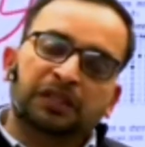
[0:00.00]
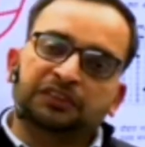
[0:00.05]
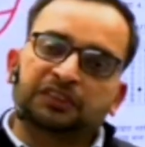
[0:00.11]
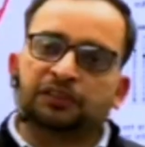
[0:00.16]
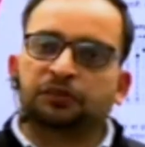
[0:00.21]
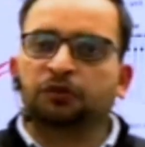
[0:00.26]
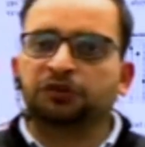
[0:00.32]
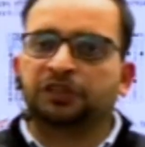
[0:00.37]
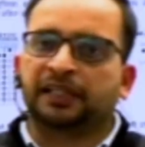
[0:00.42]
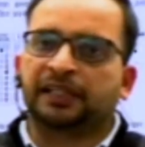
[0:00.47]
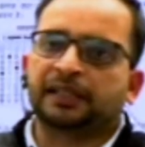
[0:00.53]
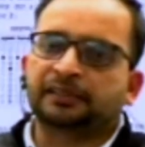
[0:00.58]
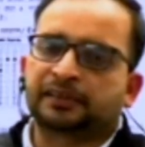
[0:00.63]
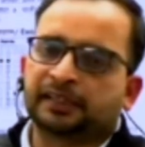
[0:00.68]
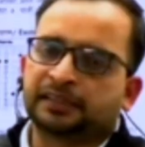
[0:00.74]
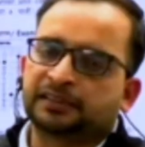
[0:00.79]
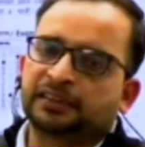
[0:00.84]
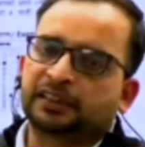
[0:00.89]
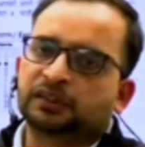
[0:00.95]
अब बच्चे
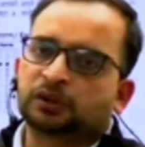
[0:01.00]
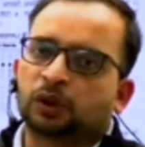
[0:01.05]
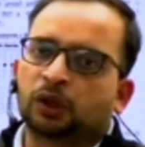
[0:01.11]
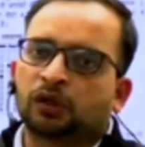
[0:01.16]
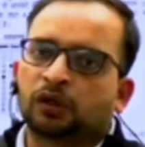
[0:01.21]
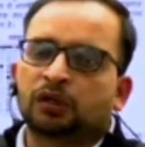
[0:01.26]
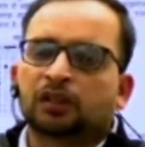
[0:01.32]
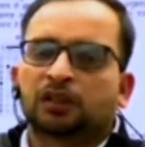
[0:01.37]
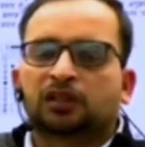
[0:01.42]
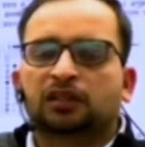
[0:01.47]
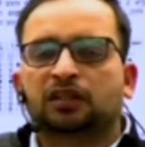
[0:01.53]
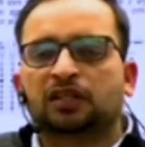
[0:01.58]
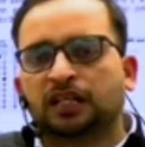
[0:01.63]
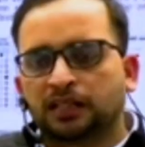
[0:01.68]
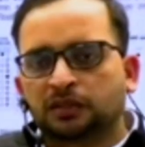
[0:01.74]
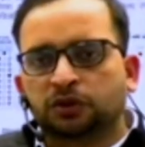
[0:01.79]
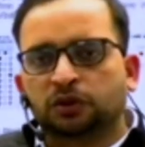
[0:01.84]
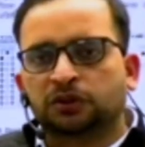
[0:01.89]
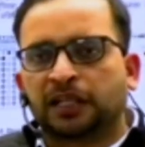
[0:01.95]
सोचेंगे सर ये तो
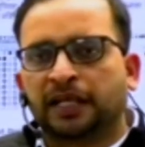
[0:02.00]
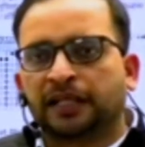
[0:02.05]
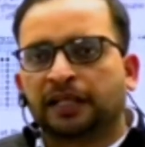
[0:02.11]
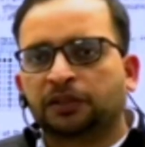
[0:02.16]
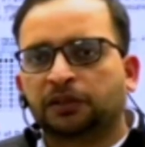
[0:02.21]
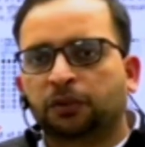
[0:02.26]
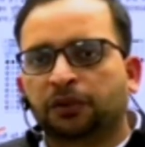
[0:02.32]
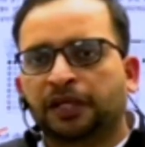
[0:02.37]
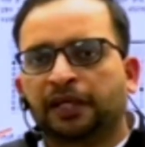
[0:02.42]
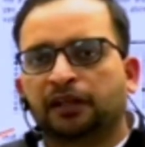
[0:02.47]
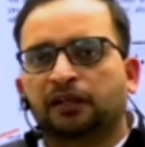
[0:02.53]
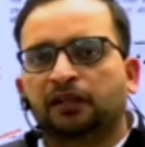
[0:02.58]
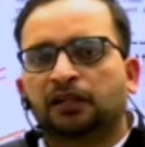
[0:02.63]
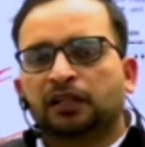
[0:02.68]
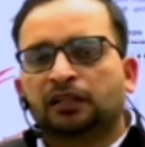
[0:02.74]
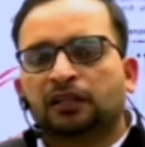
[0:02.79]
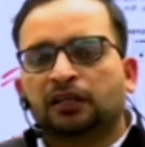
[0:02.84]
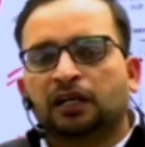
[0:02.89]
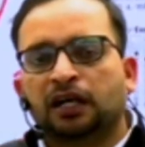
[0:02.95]
गलत हो जाएगा
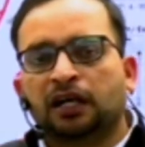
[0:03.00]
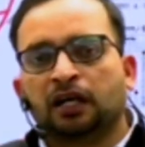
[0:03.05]
क्योंकि